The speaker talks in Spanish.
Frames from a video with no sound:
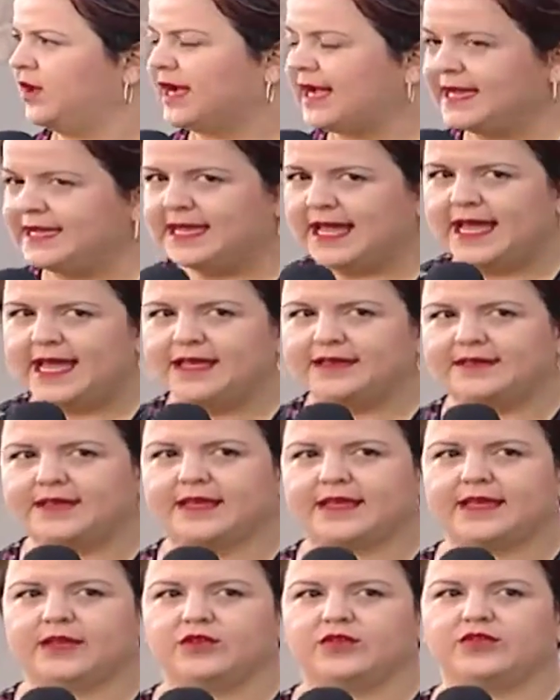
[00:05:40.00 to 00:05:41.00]
No hagan nada
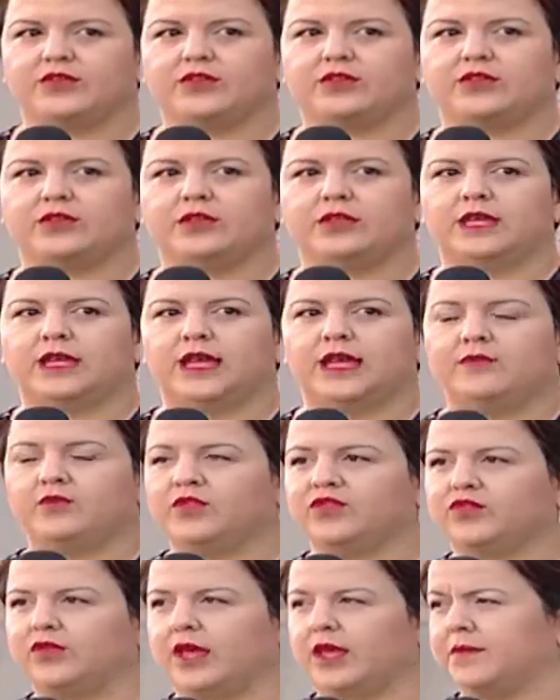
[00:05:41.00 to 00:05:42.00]
hasta que nosotros
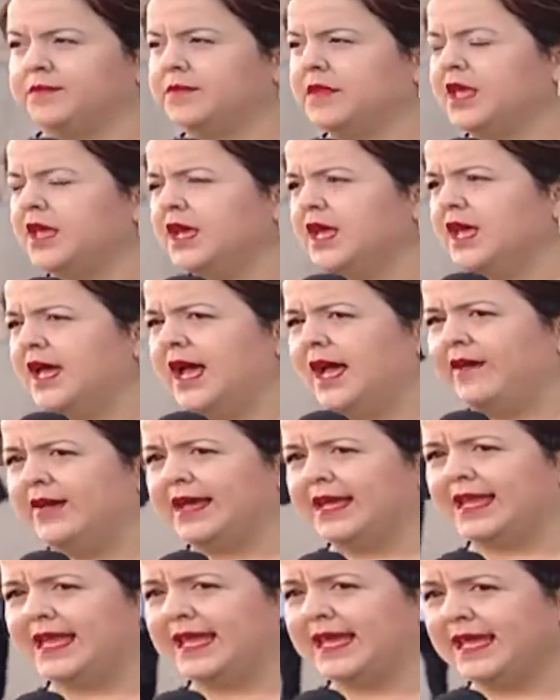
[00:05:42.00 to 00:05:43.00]
digamos que, a
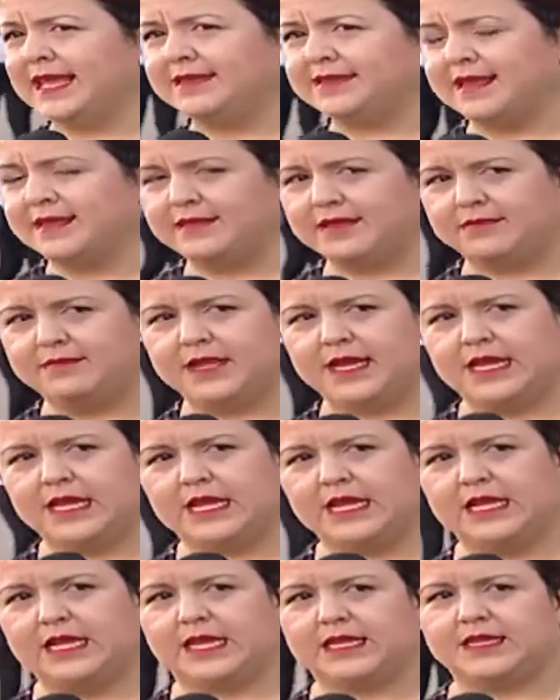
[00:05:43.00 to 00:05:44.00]
ver, en esta Asamblea
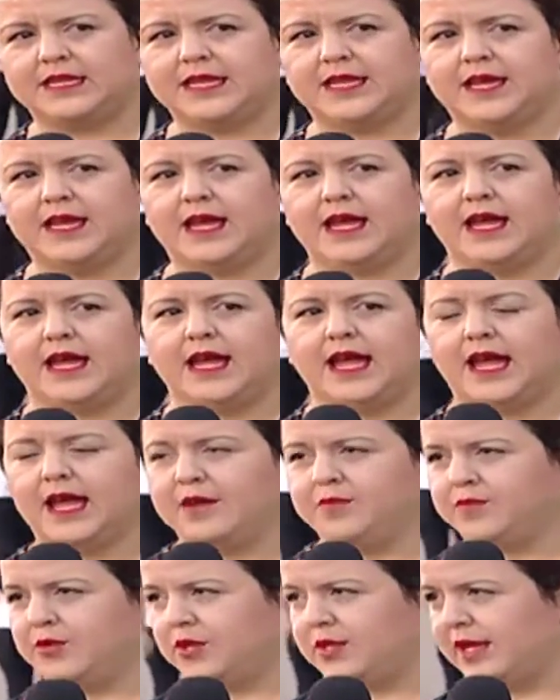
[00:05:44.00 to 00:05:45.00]
Legislativa
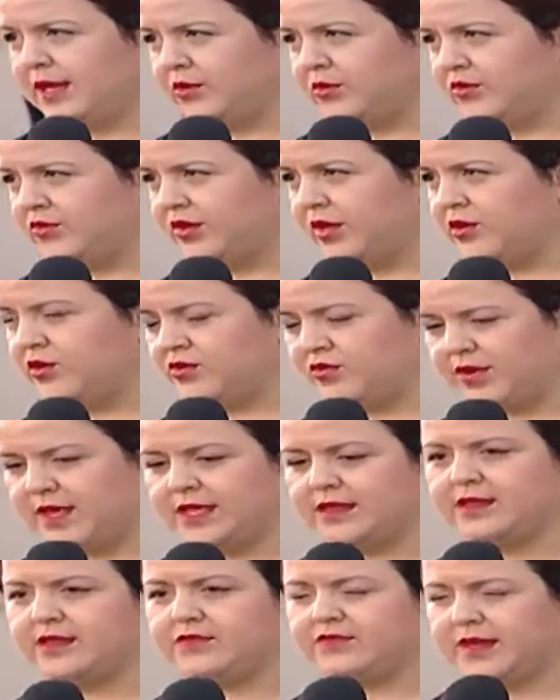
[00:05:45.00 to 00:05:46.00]
hay proyectos en
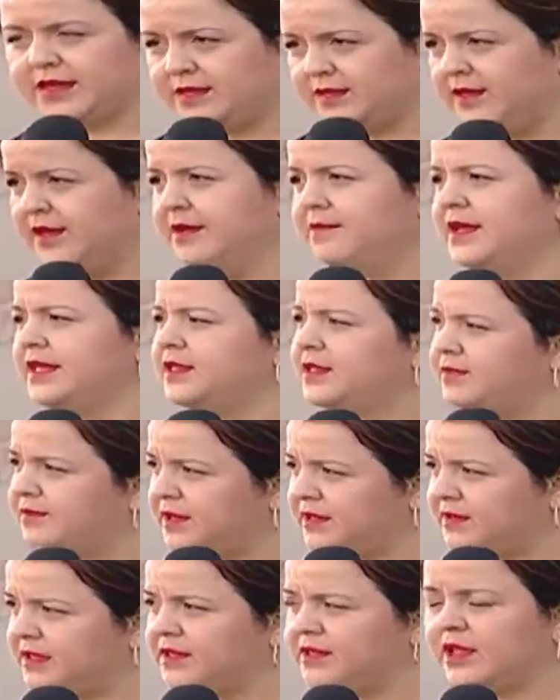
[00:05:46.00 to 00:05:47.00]
corriente, efectivamente
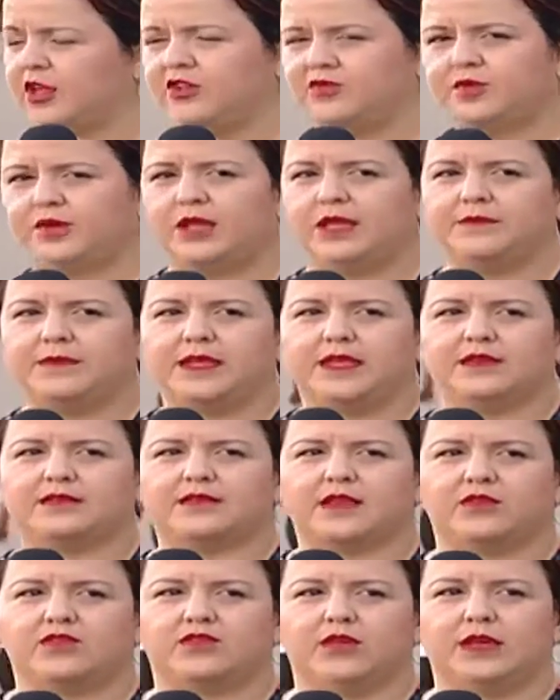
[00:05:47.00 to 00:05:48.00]
presentados por la
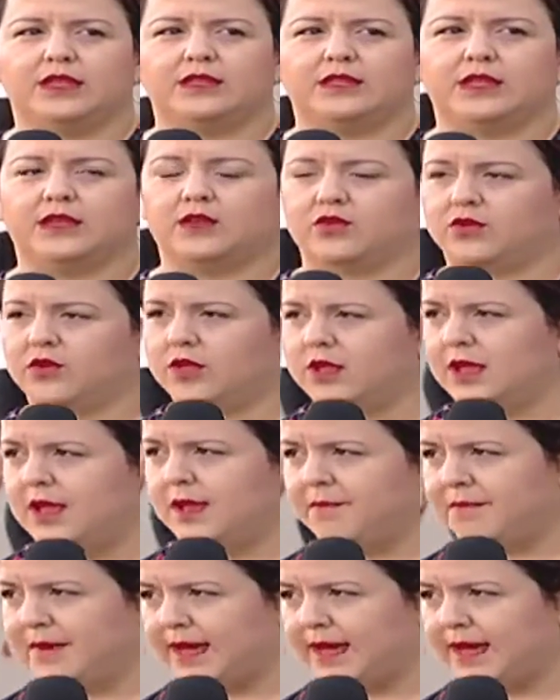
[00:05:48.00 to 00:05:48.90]
administración anterior,